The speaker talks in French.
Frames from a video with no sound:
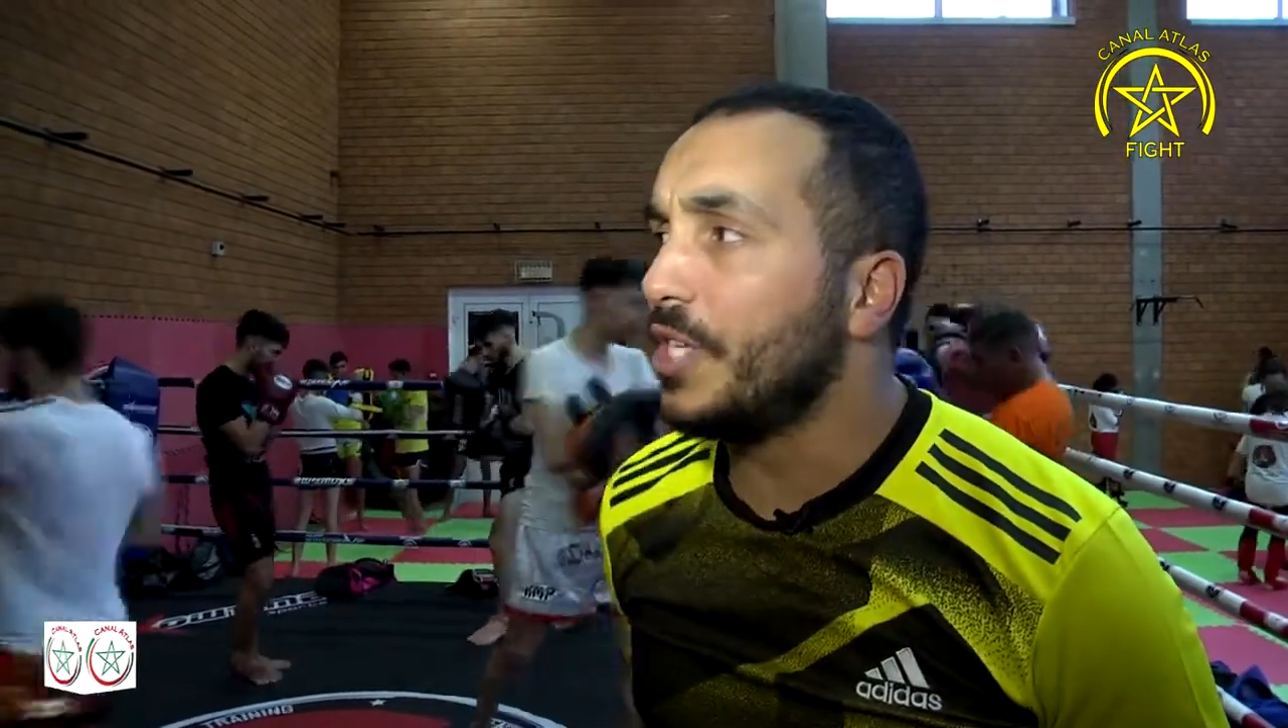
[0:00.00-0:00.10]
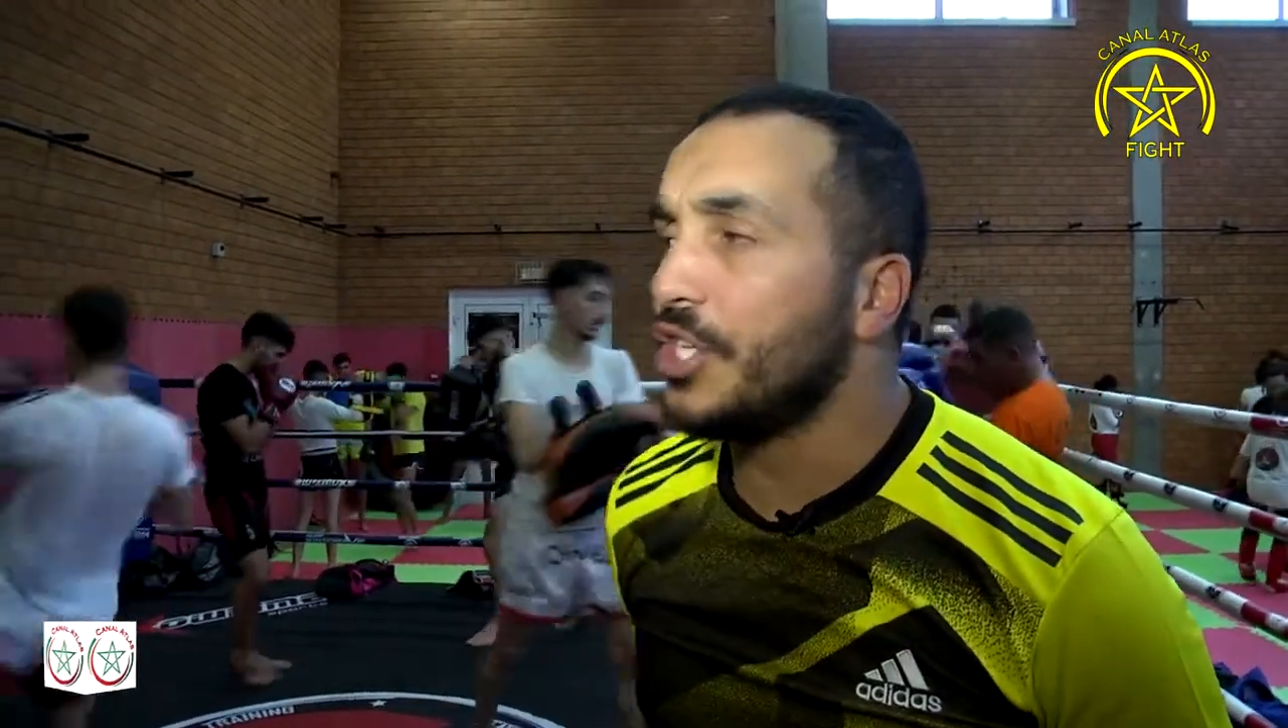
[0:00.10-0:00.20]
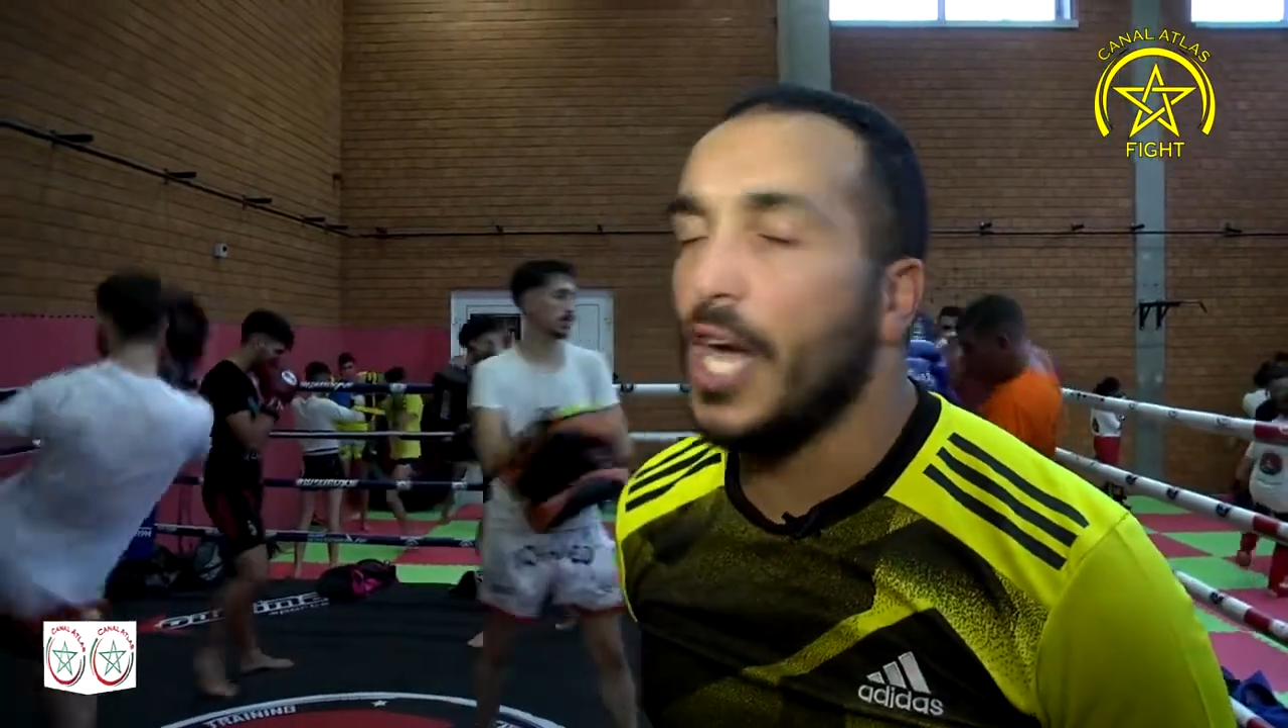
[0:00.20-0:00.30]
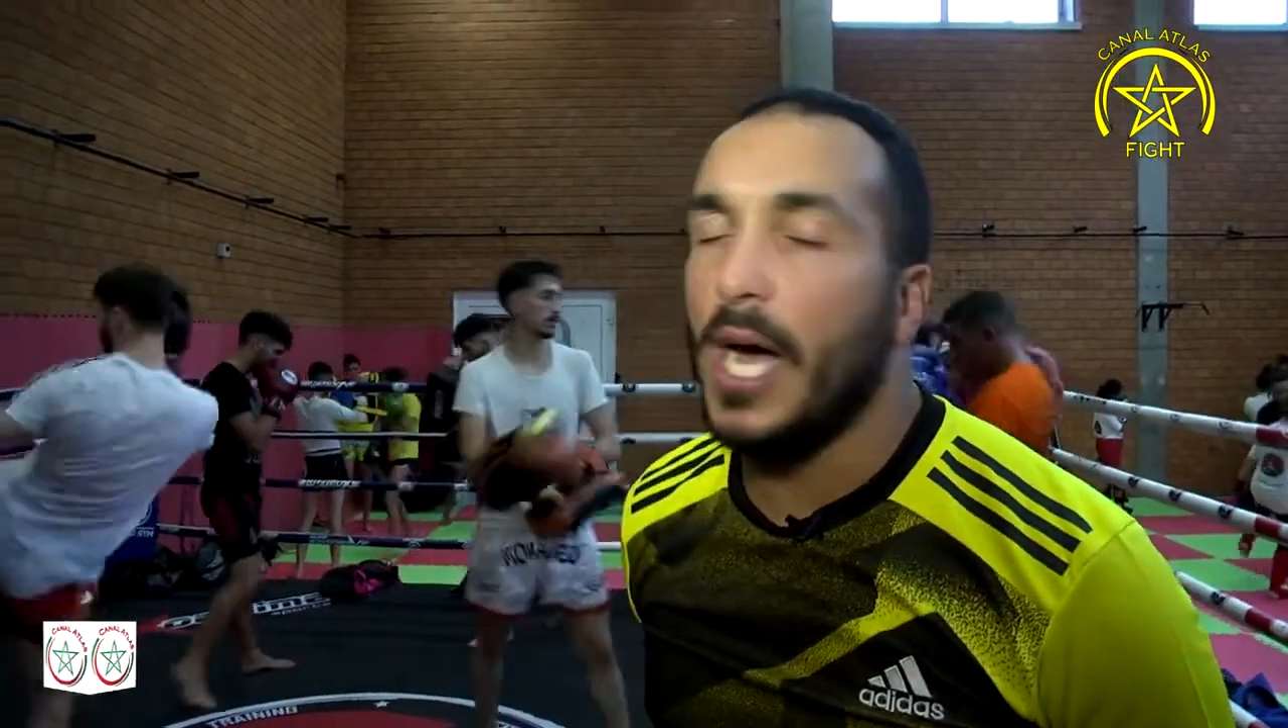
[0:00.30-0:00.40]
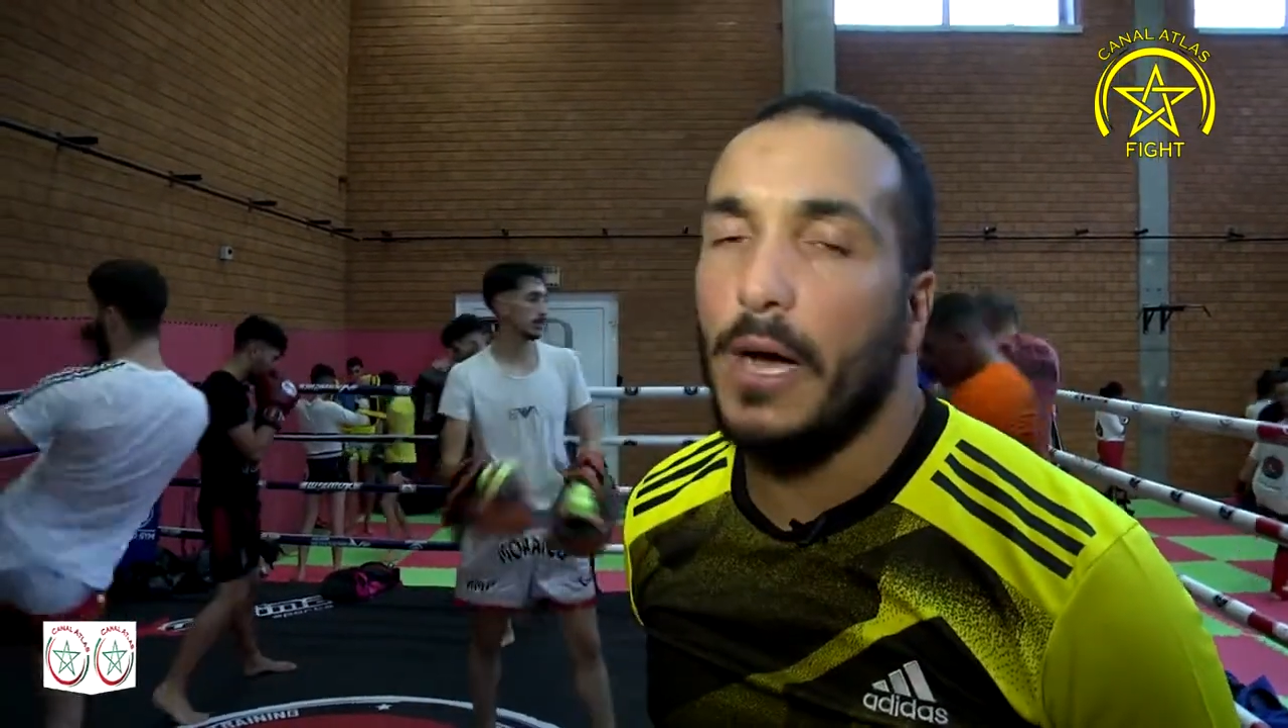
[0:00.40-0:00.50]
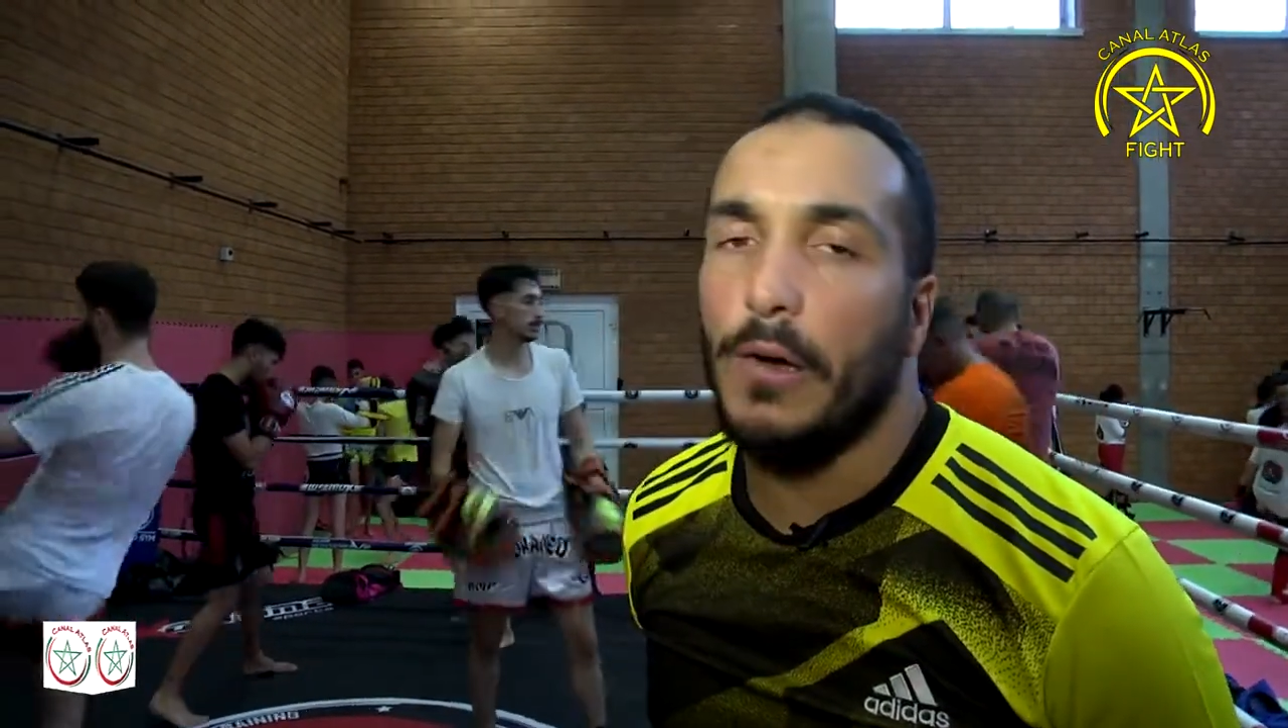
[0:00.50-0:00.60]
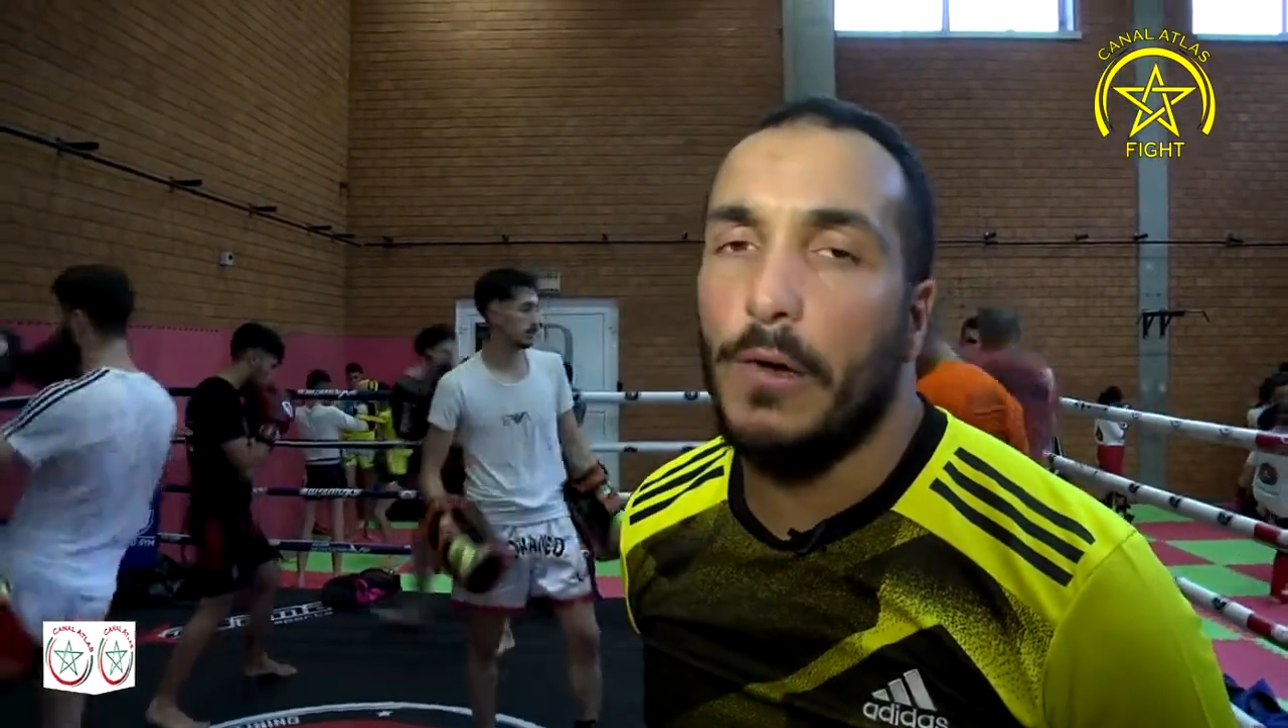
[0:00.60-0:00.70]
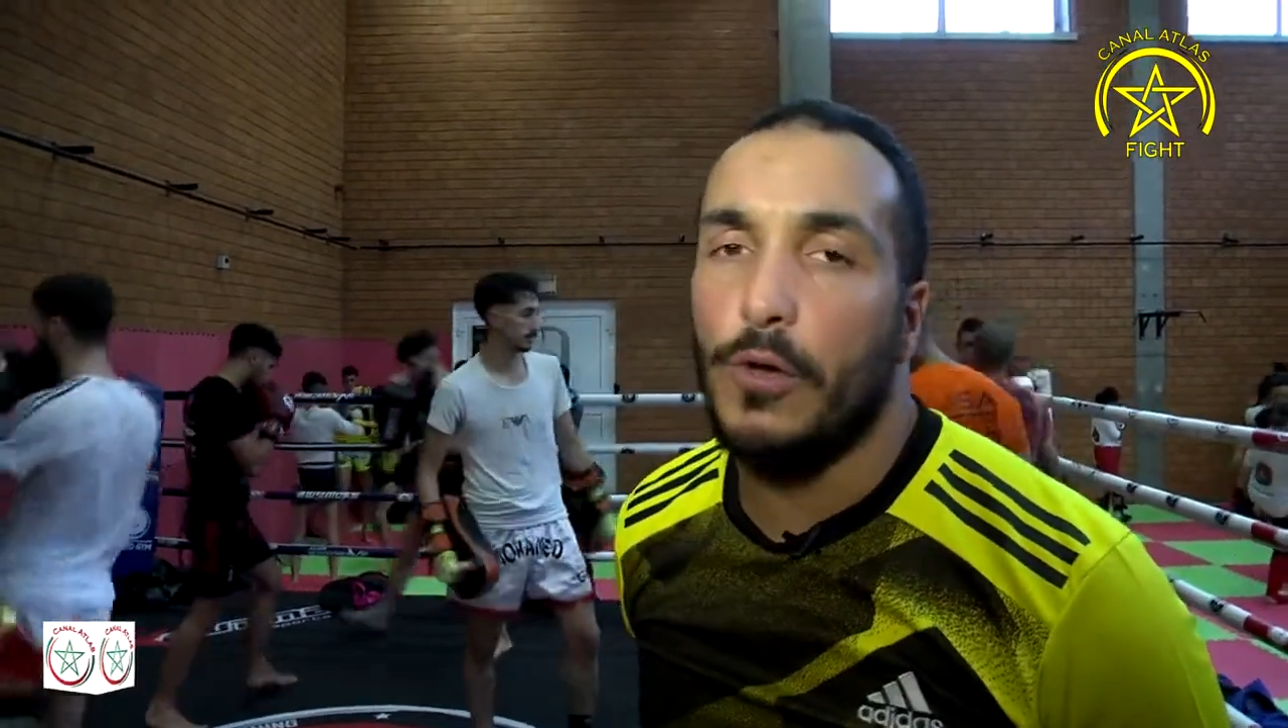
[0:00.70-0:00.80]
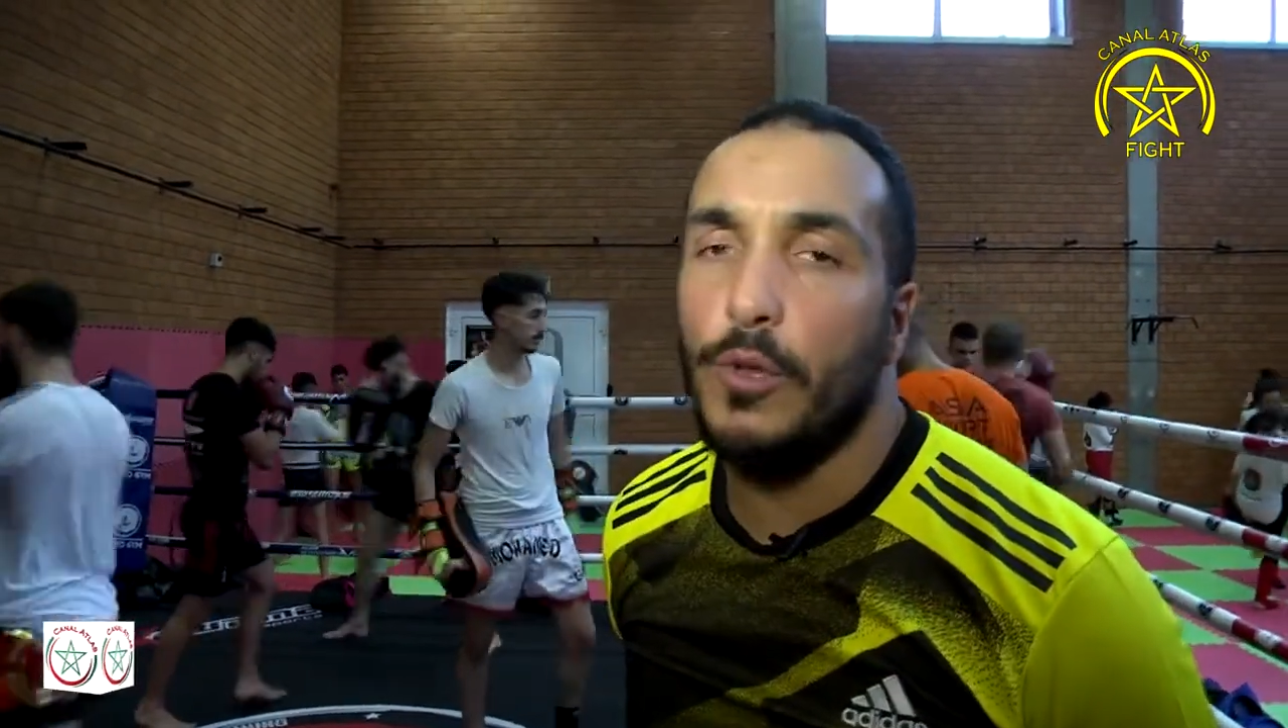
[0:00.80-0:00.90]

déjà